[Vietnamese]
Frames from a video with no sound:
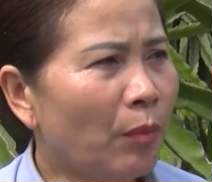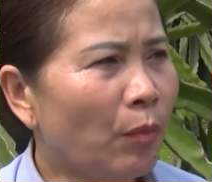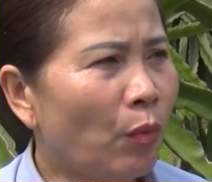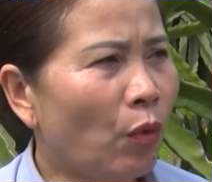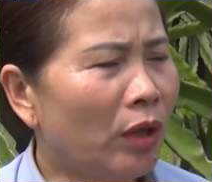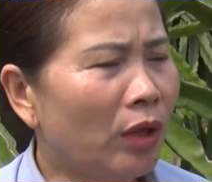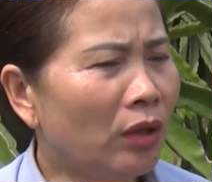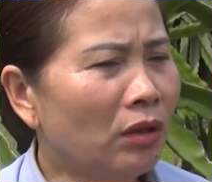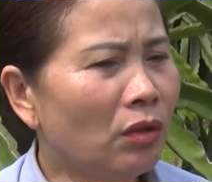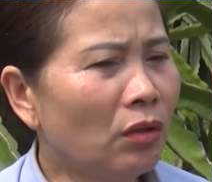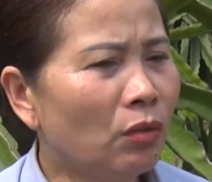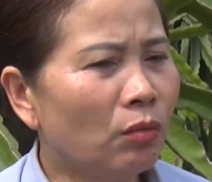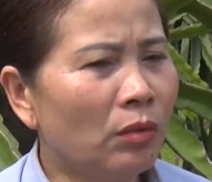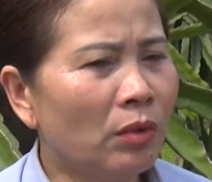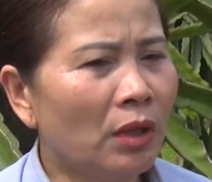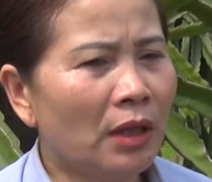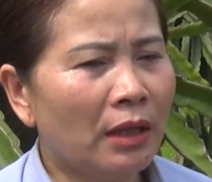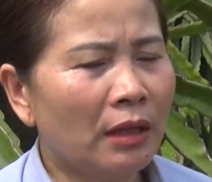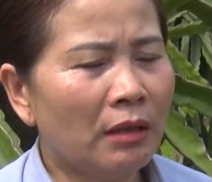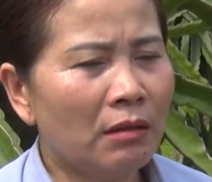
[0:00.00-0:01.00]
tập huấn cũng
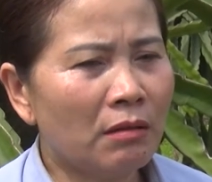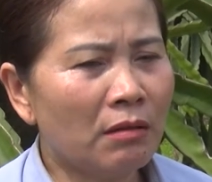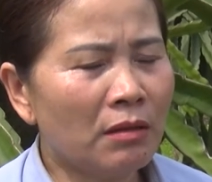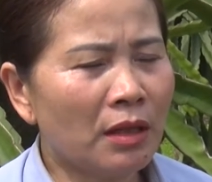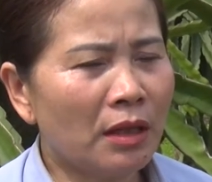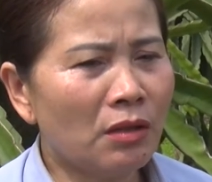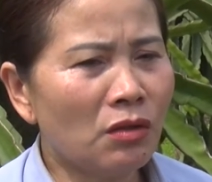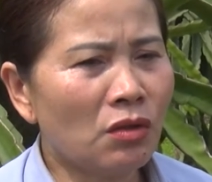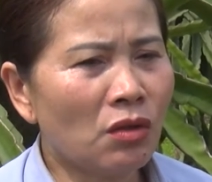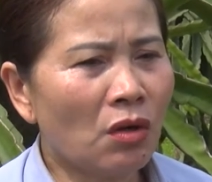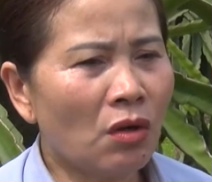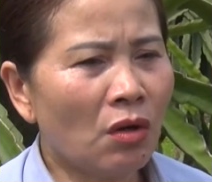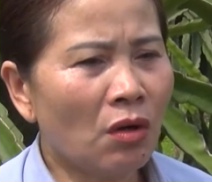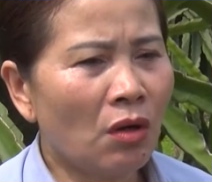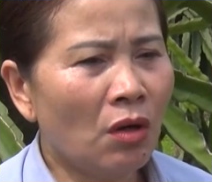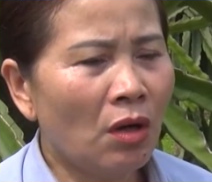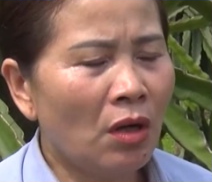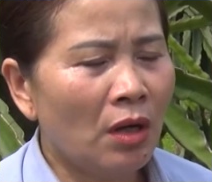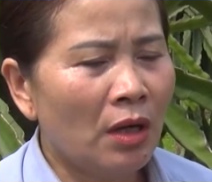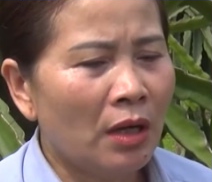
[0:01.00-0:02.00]
như là hướng dẫn cho
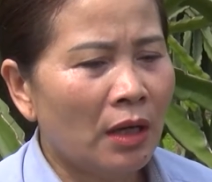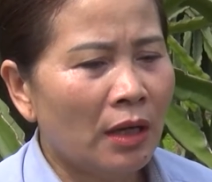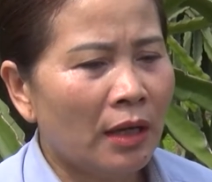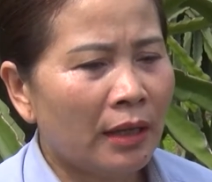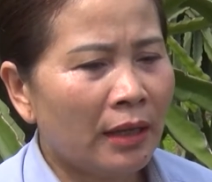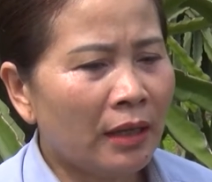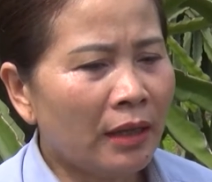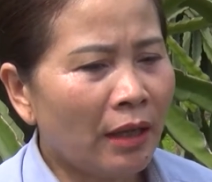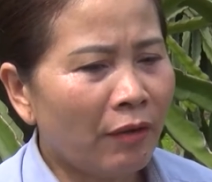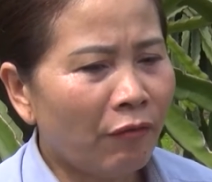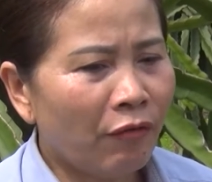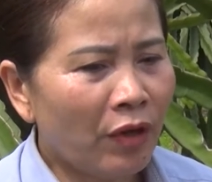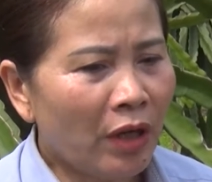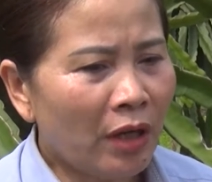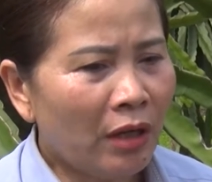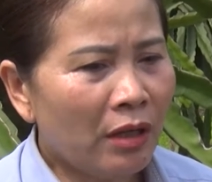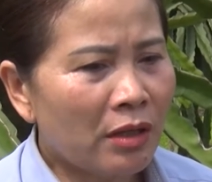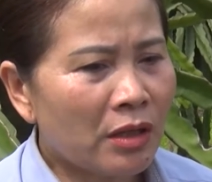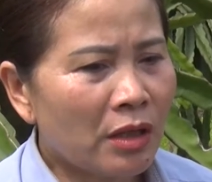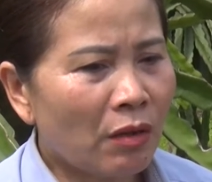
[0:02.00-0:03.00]
ờ, các thành
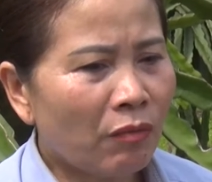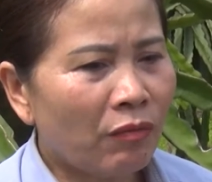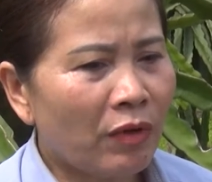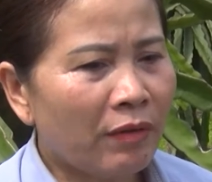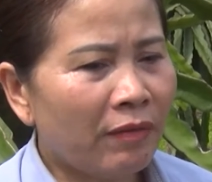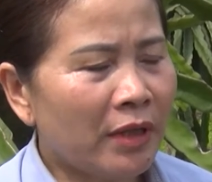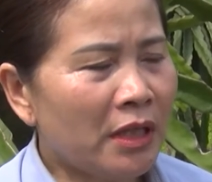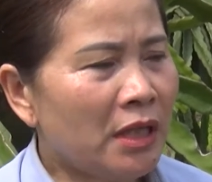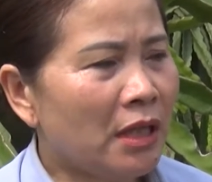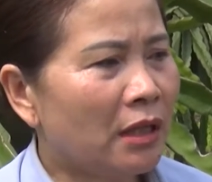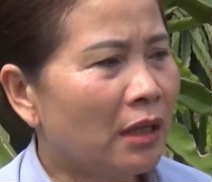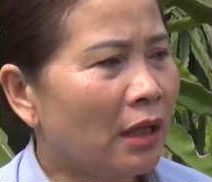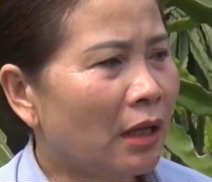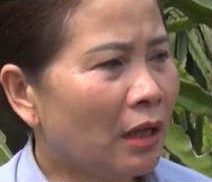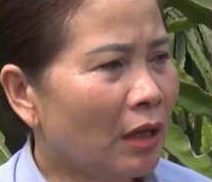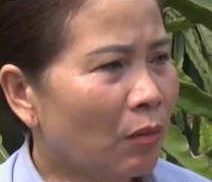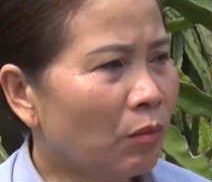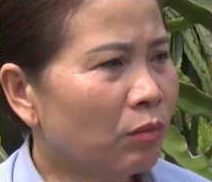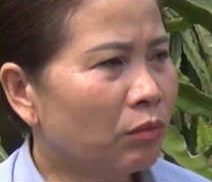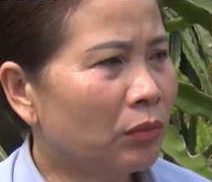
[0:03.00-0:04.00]
viên trồng và phát triển thanh
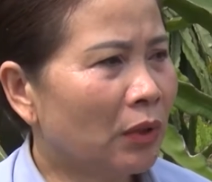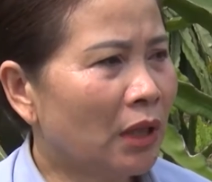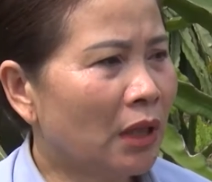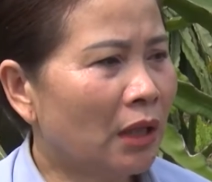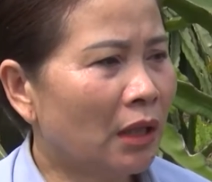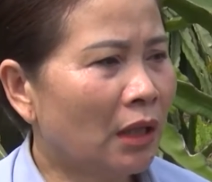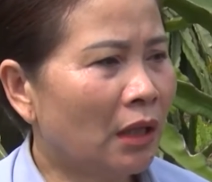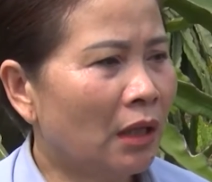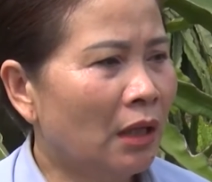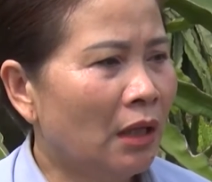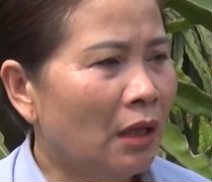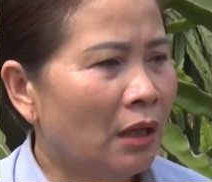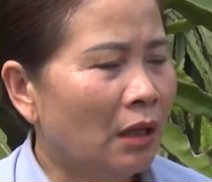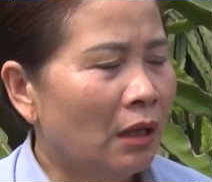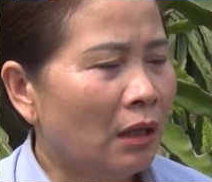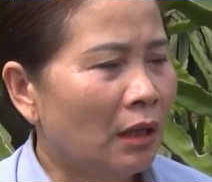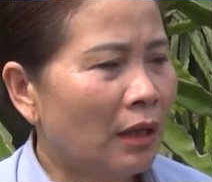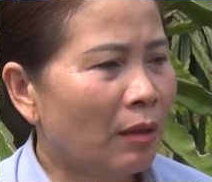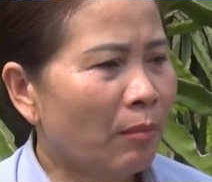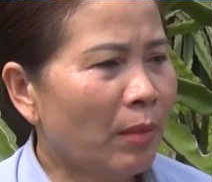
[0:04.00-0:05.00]
long thì ờ,
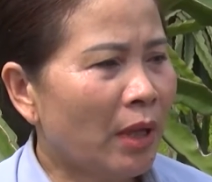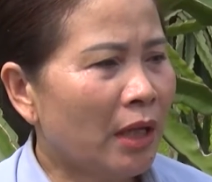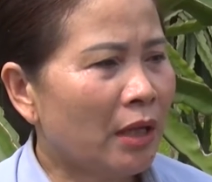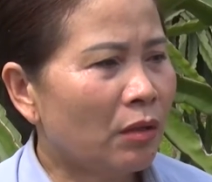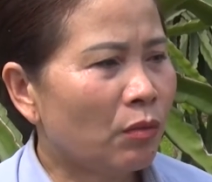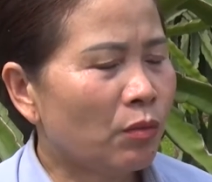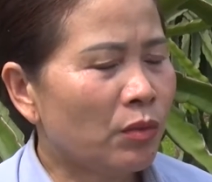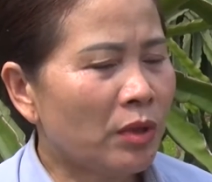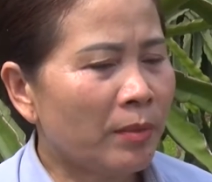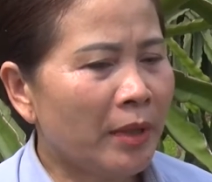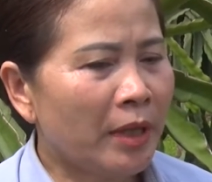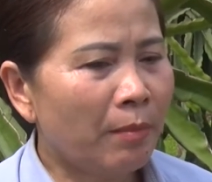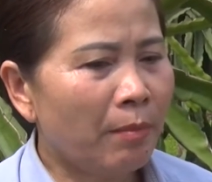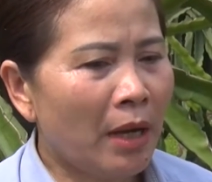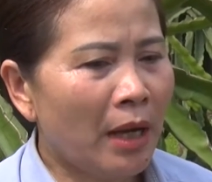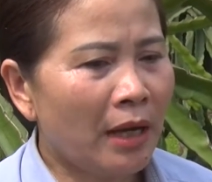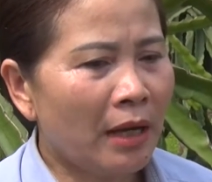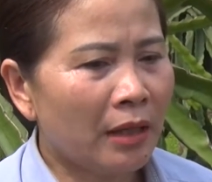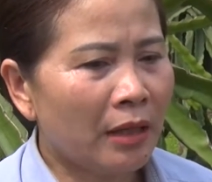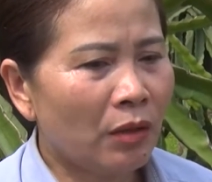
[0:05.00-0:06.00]
năm
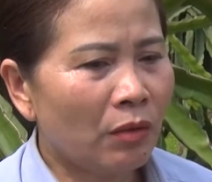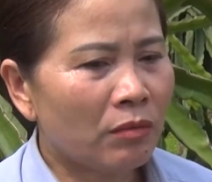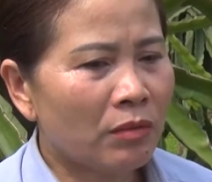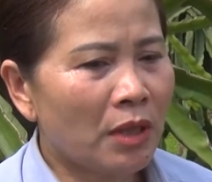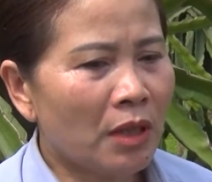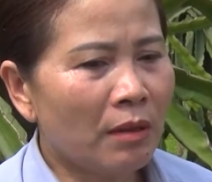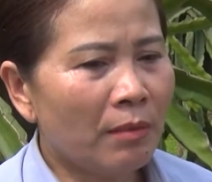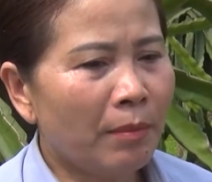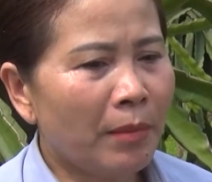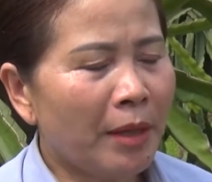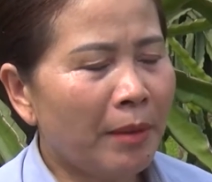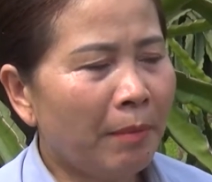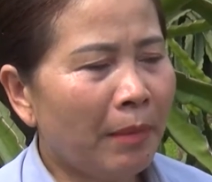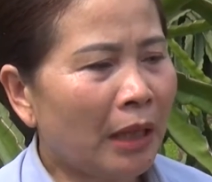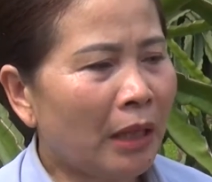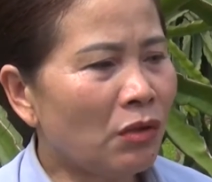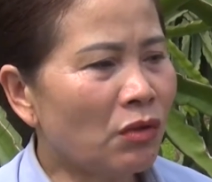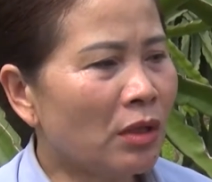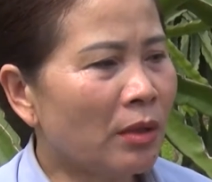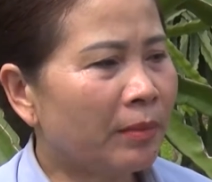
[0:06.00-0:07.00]
2023 thì cũng rất là may
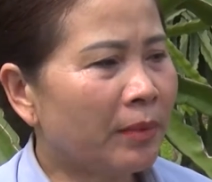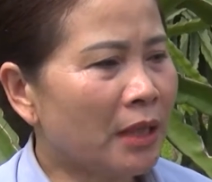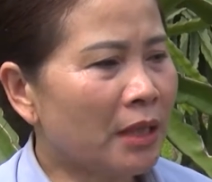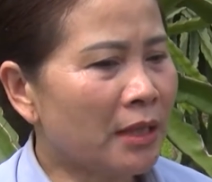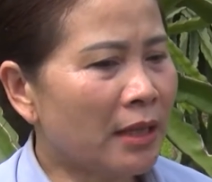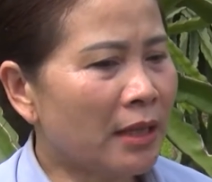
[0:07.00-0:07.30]
mắn cho hợp tác